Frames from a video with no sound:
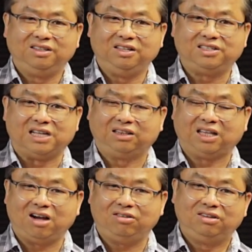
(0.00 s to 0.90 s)
也讲
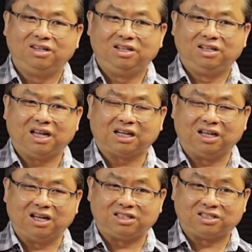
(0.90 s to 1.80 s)
到那
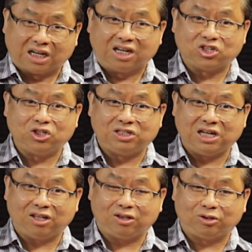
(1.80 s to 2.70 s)
个整个世
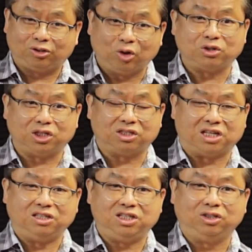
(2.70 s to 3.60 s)
界都是
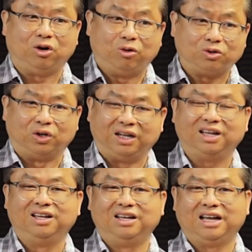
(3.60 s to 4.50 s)
曾经有洪水呢。